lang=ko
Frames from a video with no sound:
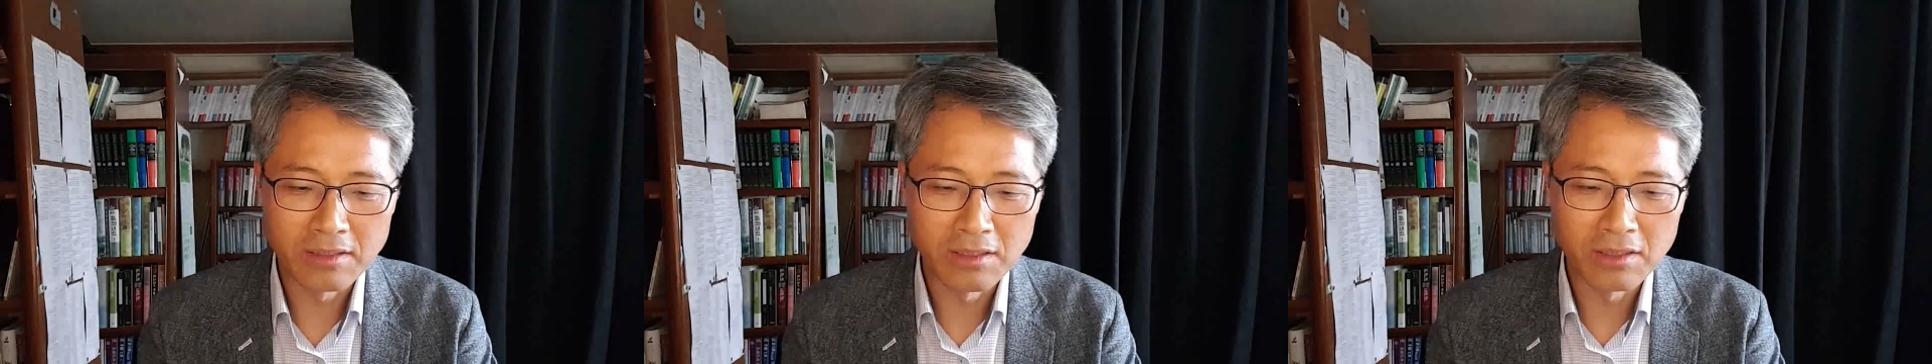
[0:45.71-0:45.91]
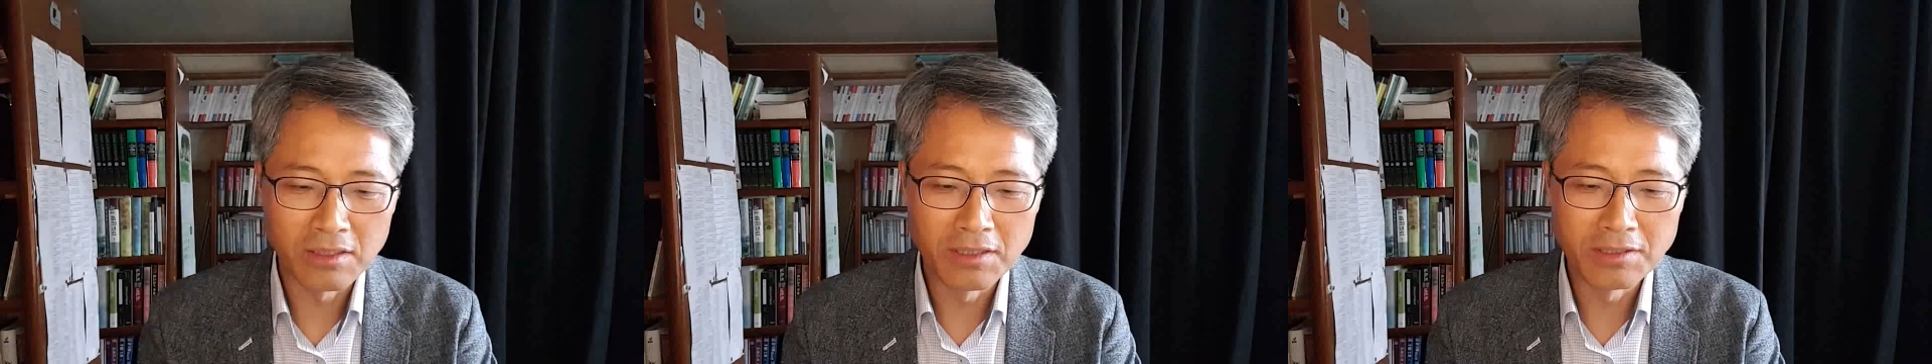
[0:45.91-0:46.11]

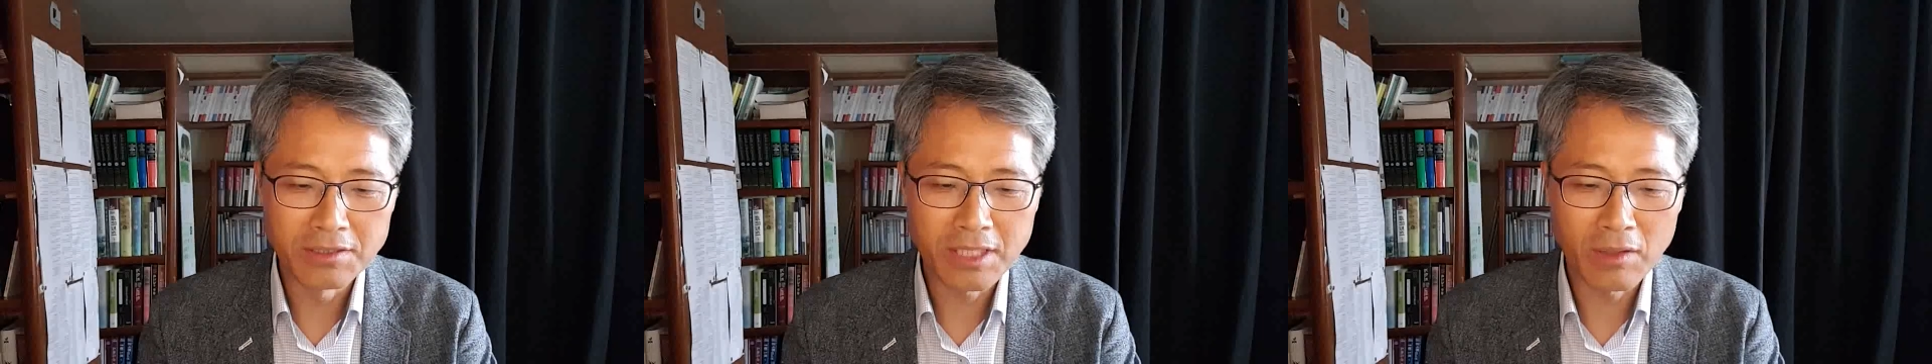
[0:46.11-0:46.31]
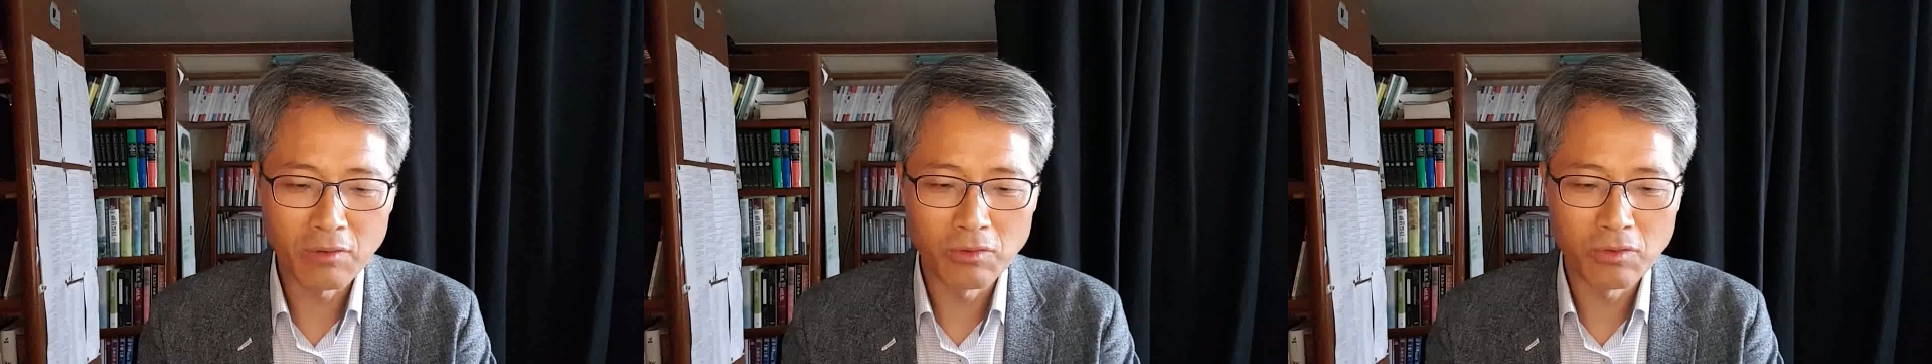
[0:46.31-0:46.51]
덕을
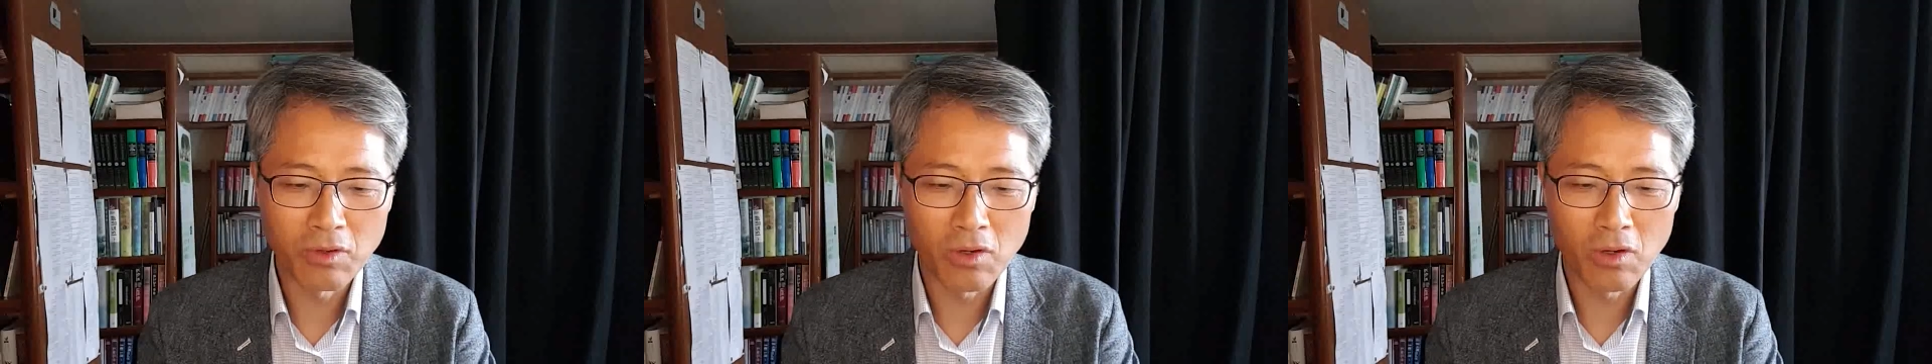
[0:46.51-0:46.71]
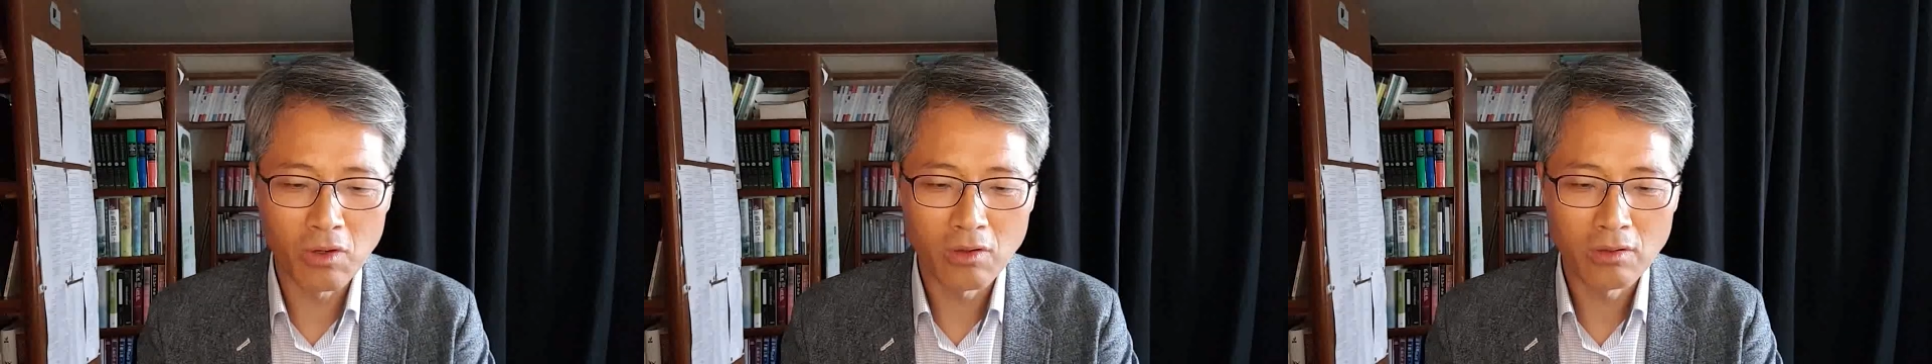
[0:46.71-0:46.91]

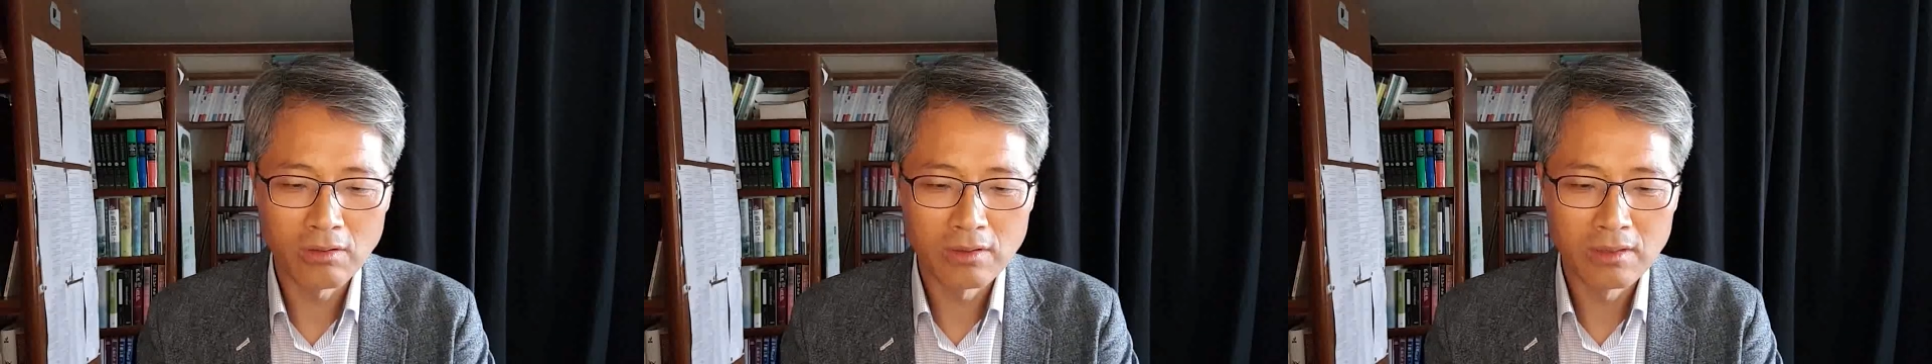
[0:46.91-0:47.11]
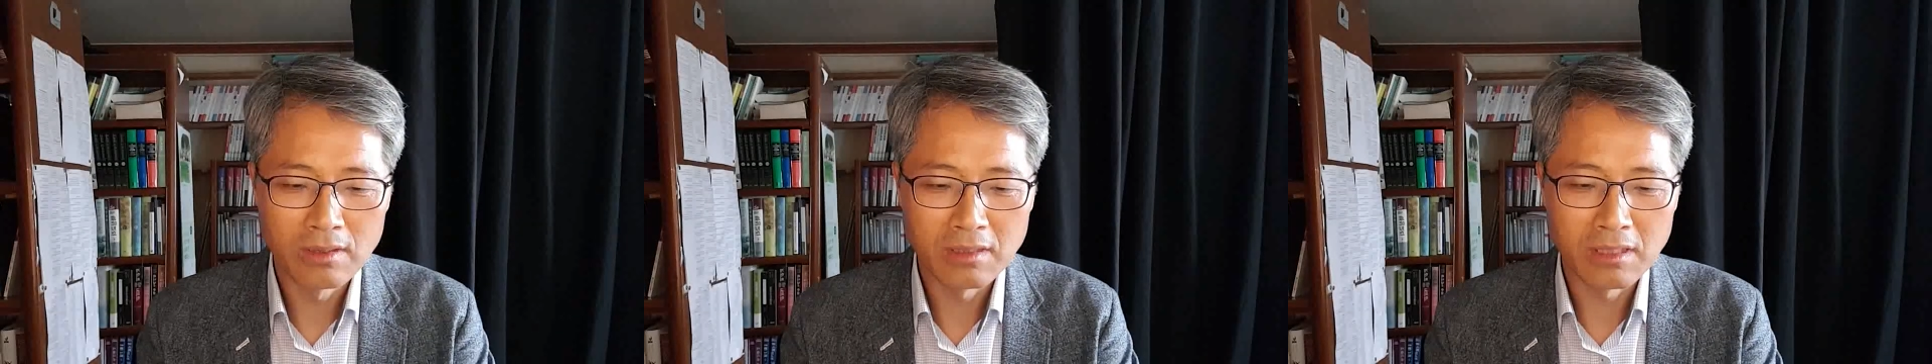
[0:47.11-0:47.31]
세우고
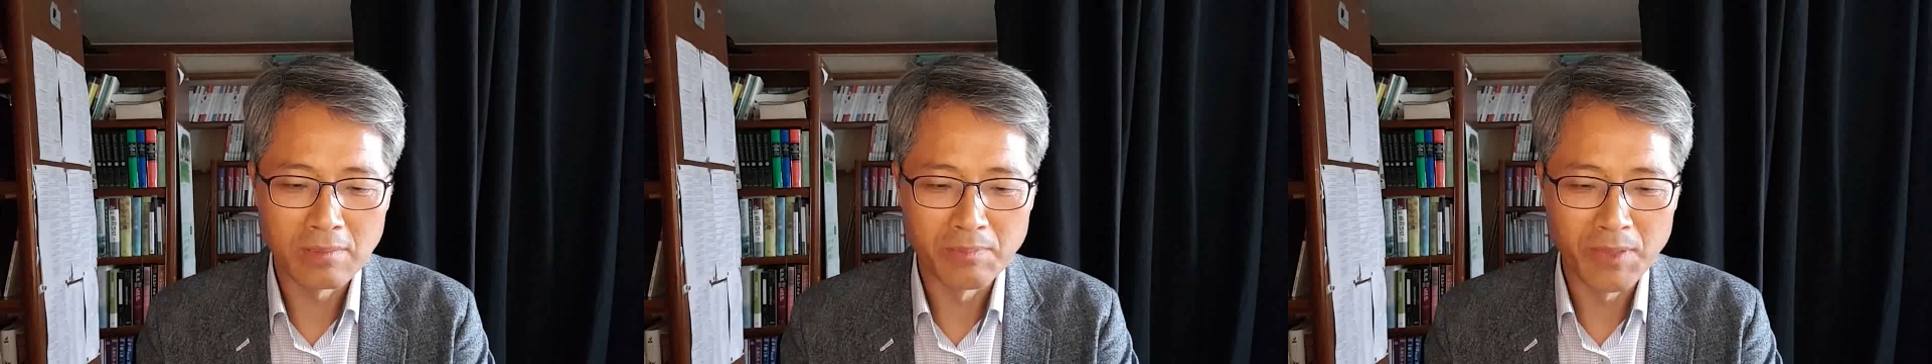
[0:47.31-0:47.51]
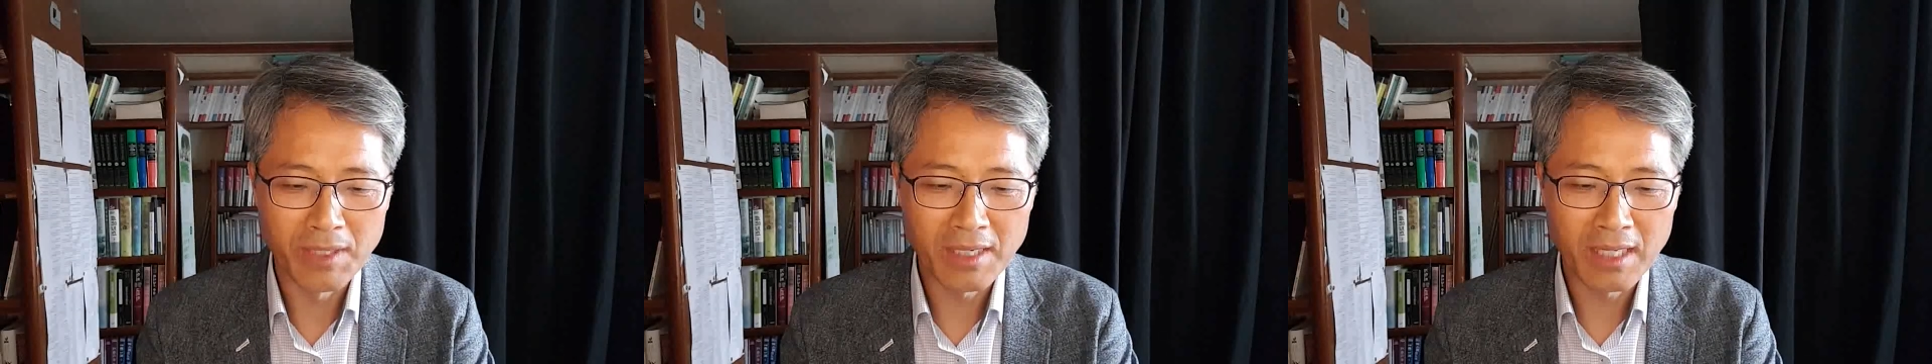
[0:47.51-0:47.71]

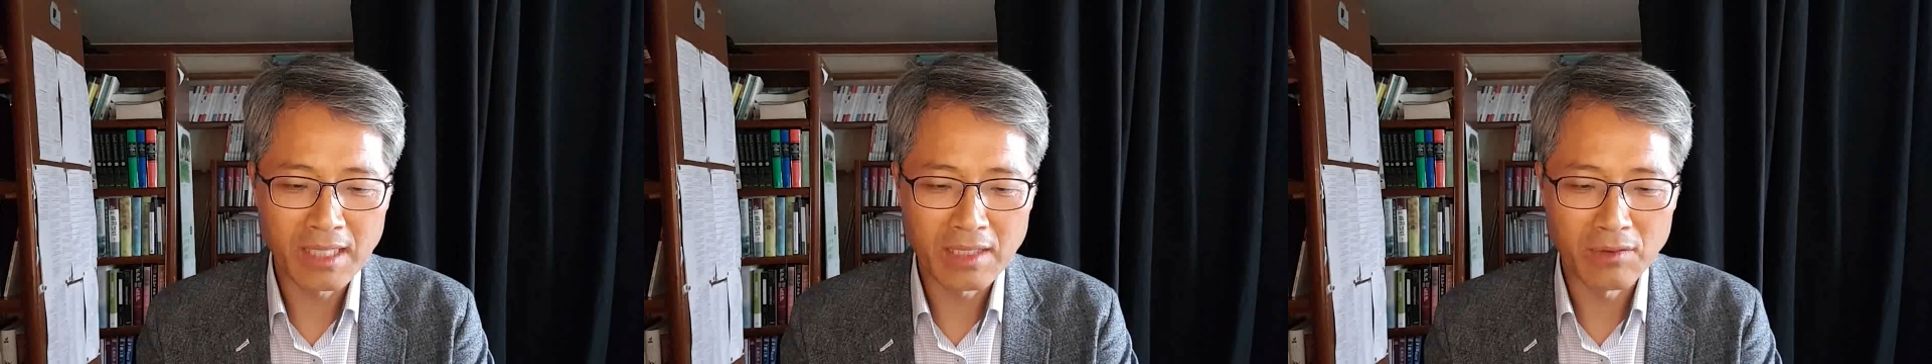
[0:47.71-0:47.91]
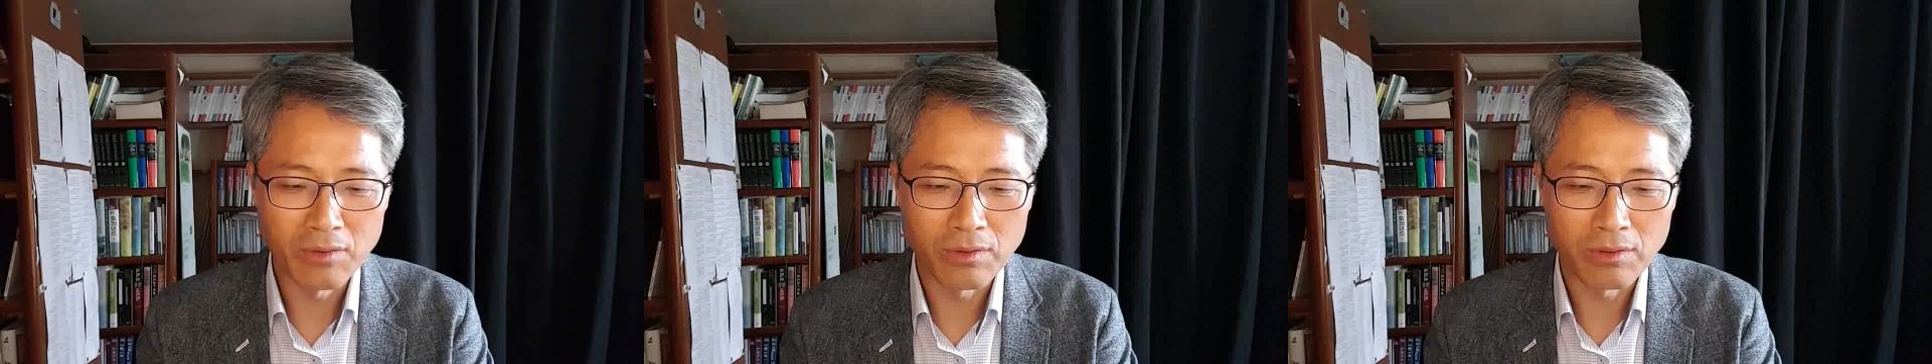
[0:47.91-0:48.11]

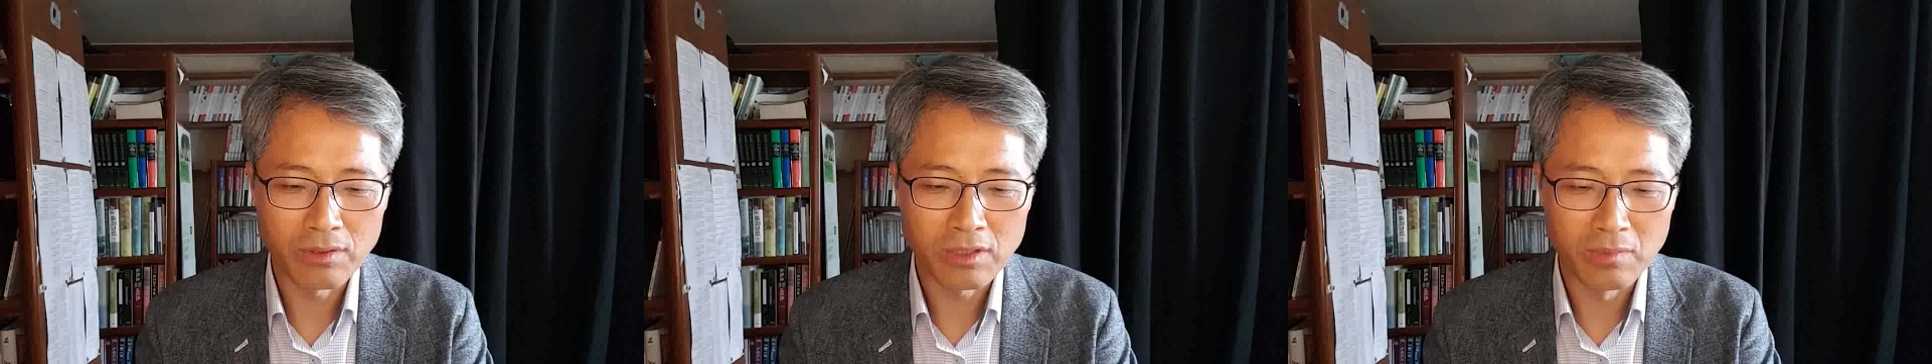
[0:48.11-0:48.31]
건면하기,